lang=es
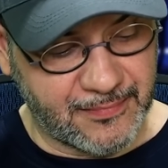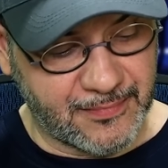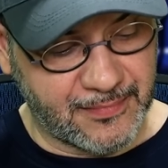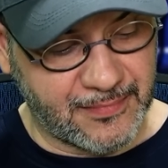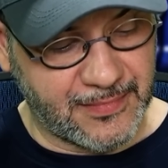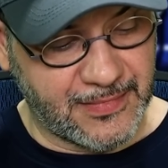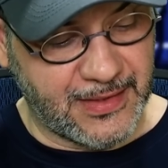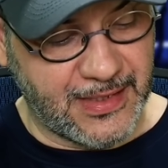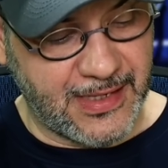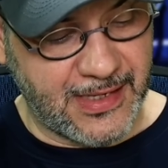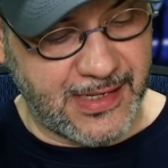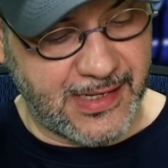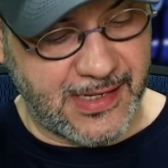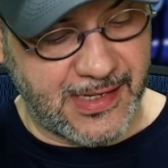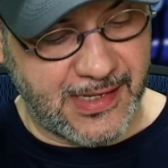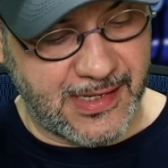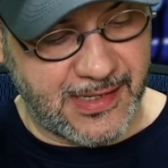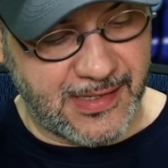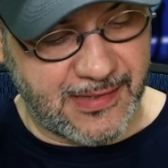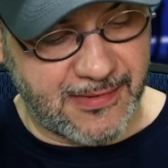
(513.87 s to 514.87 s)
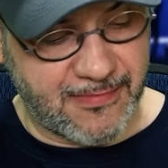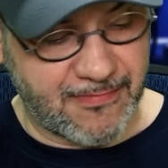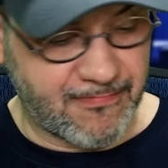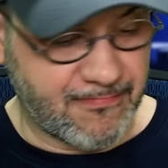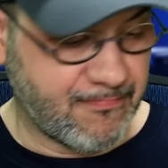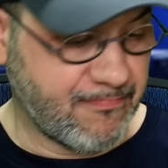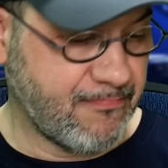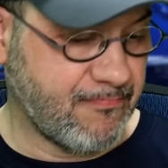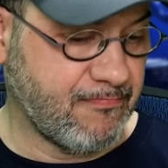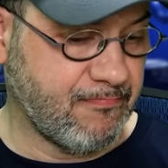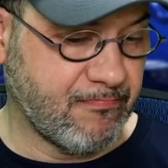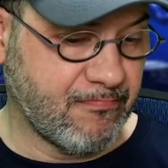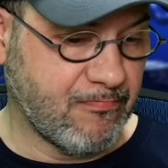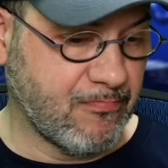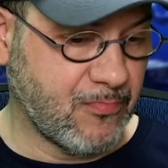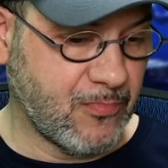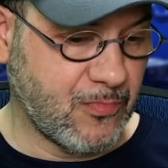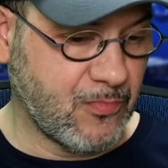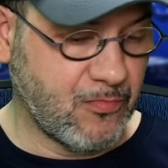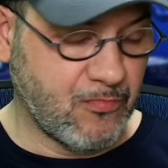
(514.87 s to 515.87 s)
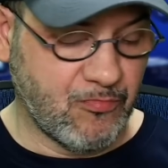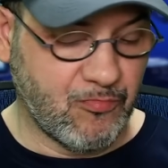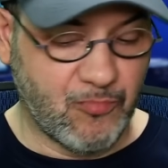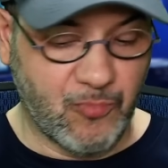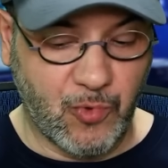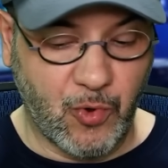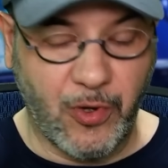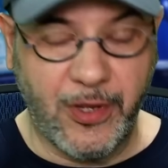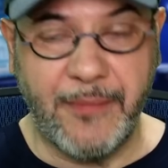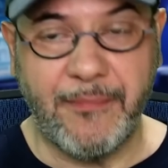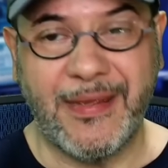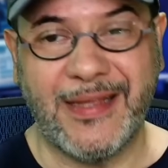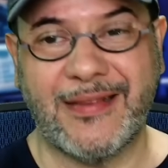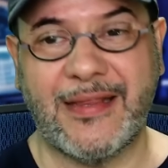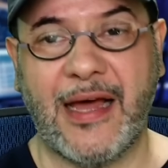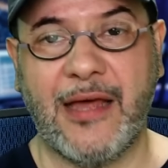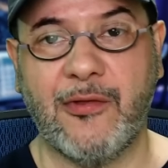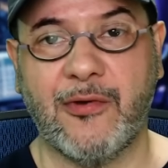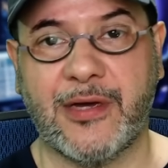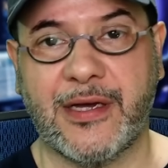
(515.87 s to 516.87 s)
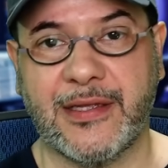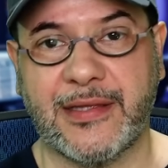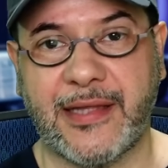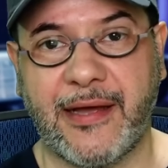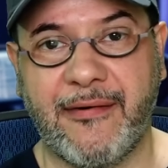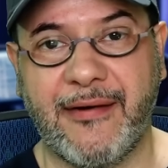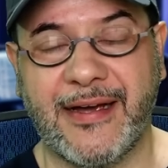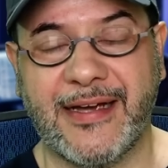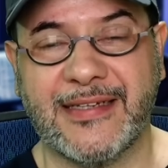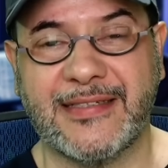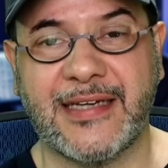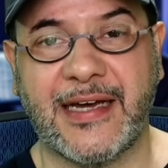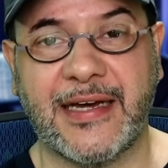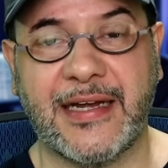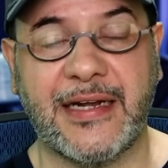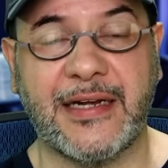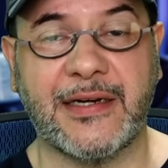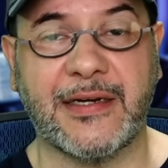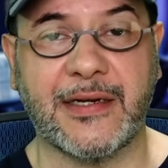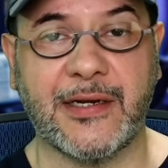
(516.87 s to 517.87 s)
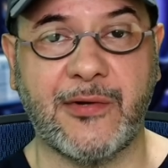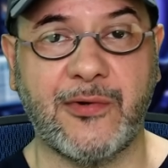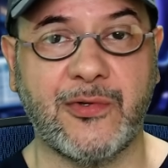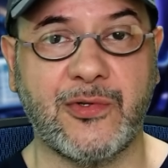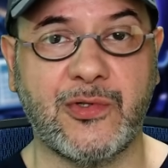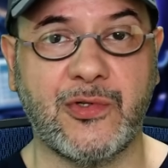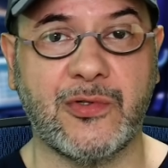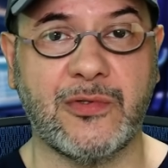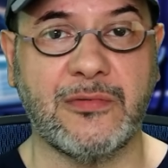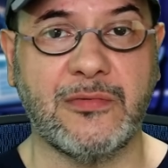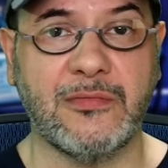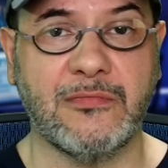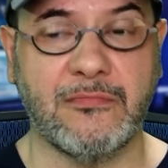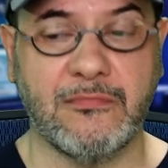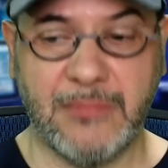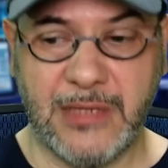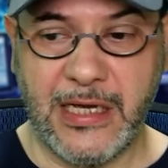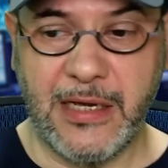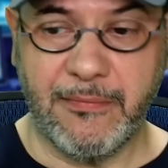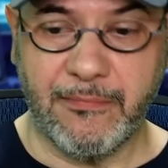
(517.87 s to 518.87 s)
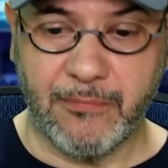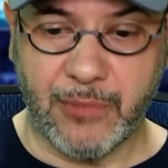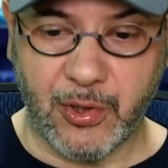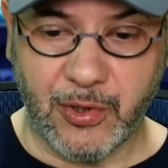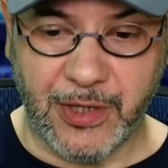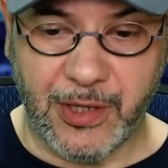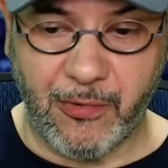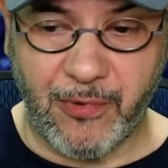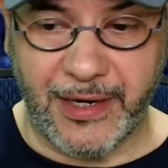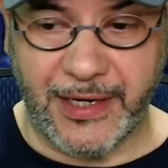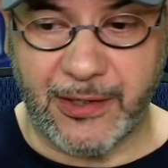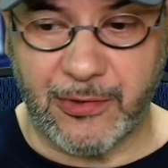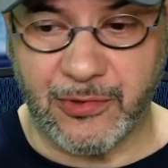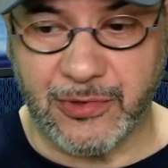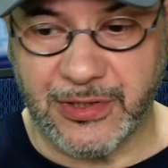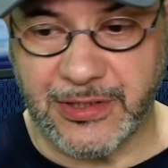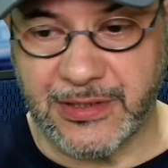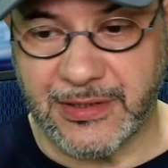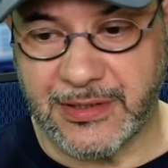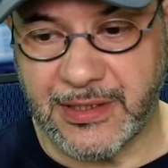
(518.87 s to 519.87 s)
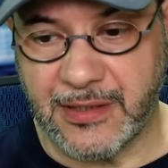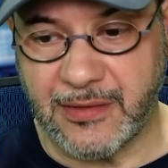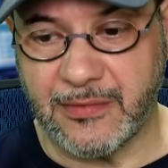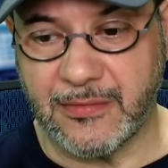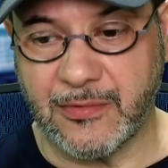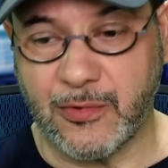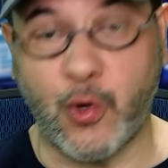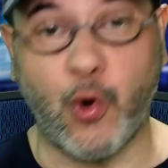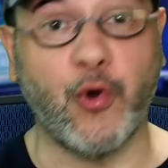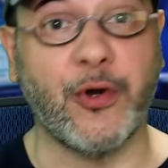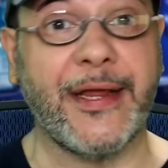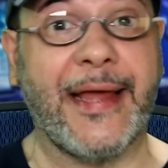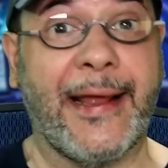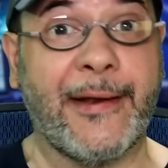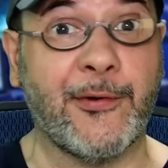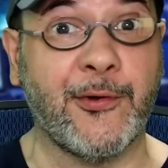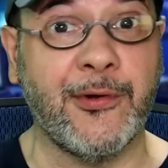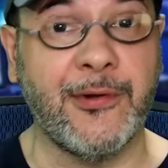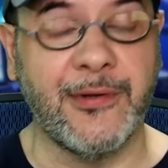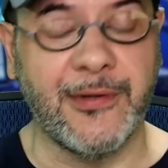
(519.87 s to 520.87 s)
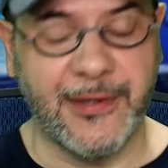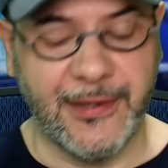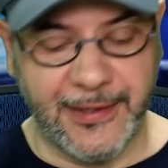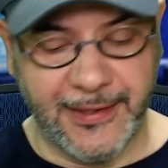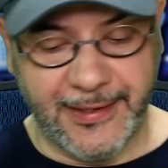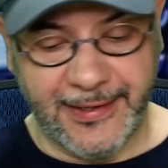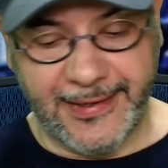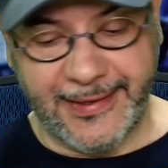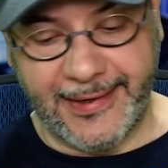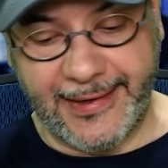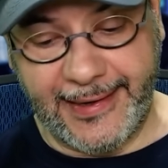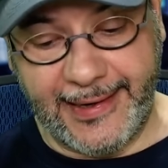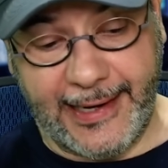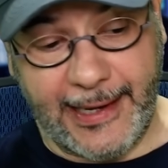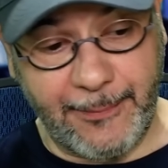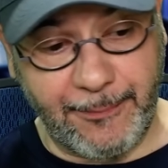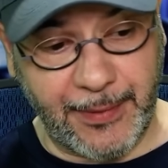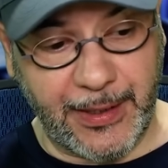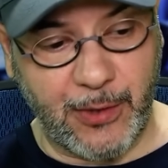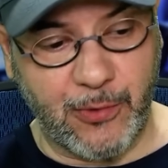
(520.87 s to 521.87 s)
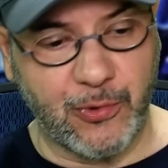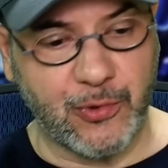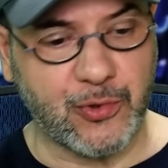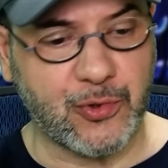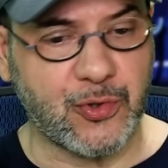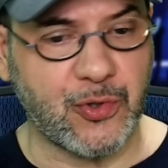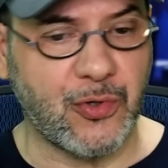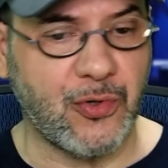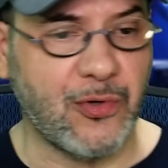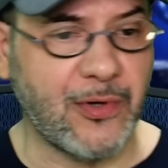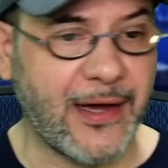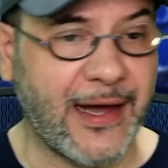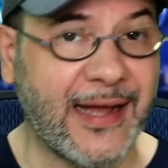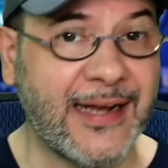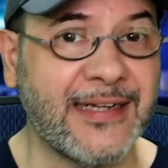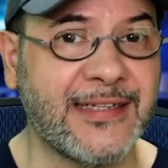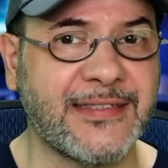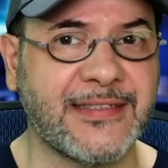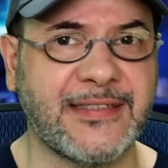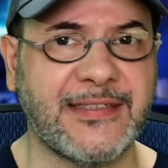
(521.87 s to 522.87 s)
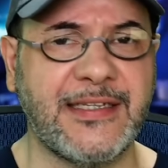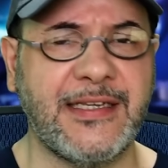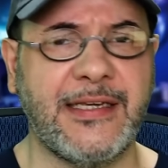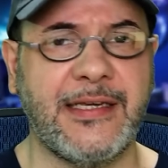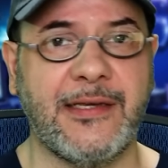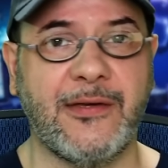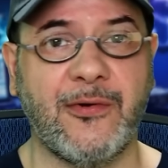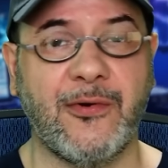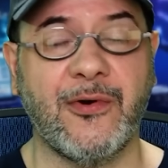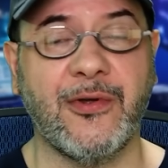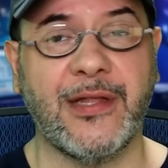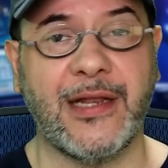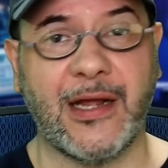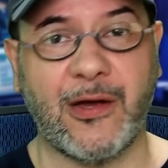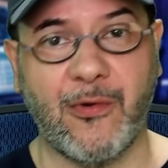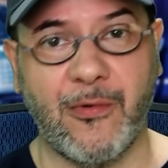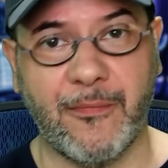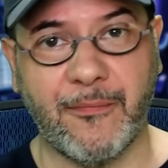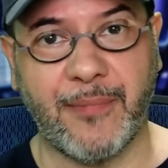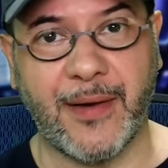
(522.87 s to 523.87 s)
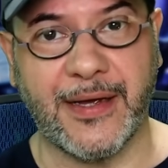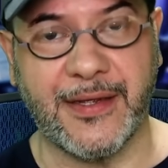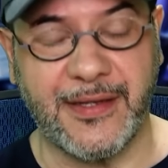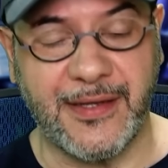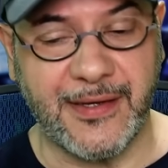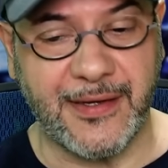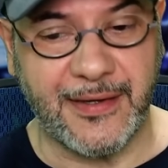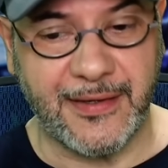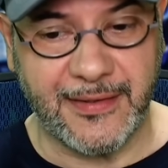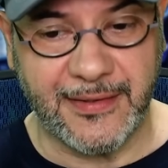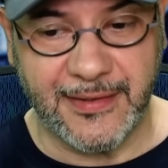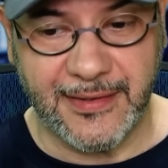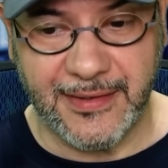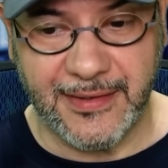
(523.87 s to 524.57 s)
de los invitados que estaban en esa gran reunión, miembro de One Ecosystem, coreano, le preguntó al CEO de la compañía